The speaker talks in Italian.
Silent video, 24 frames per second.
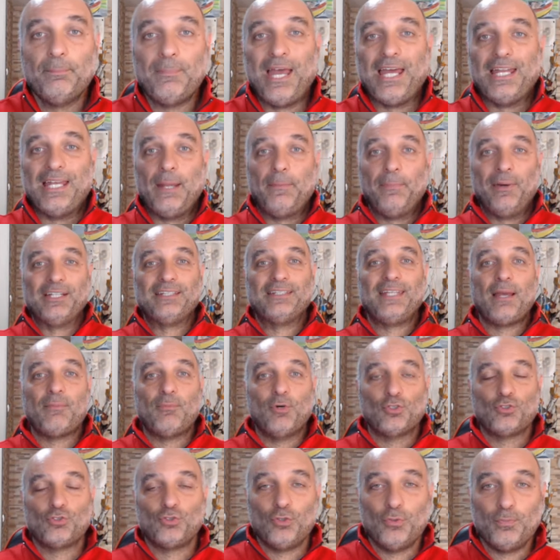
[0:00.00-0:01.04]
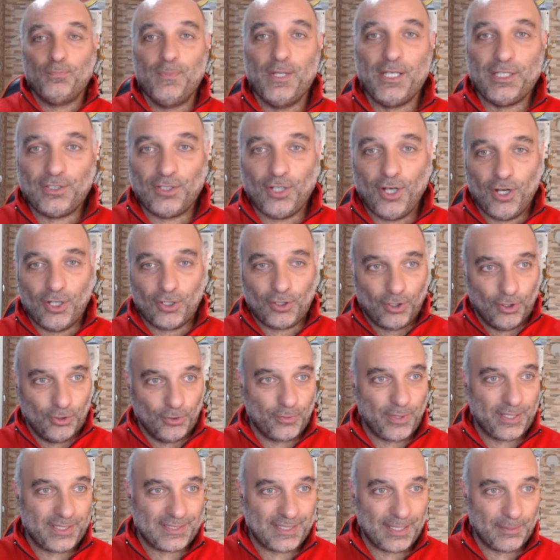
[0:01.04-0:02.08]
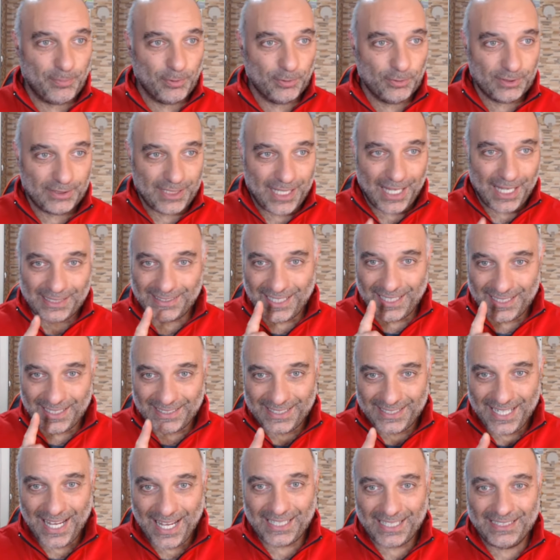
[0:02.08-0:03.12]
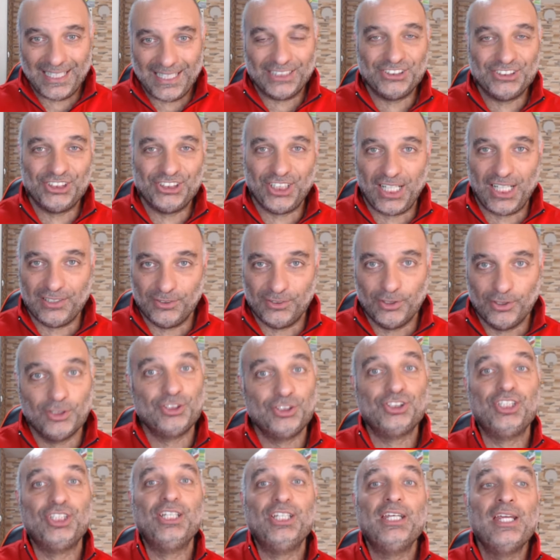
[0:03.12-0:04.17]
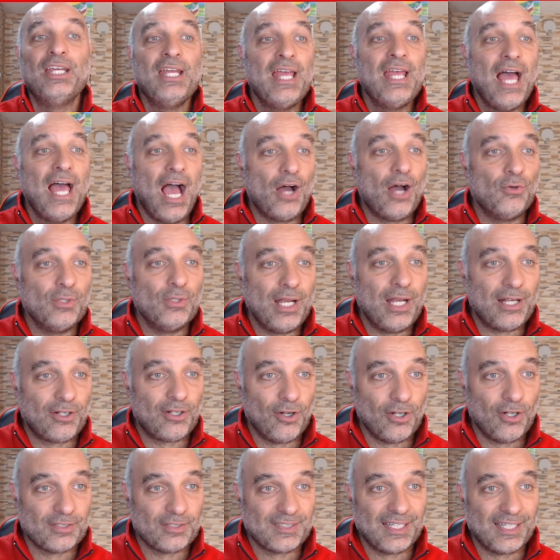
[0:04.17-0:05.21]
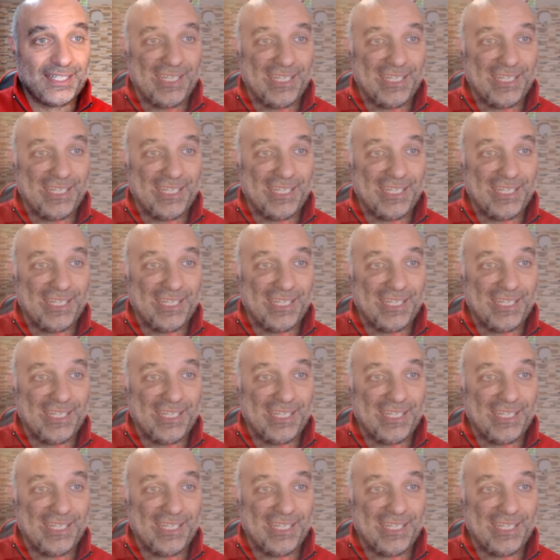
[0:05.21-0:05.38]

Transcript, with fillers: Bene, partiamo subito con questa puntata riallacciandoci a una cosa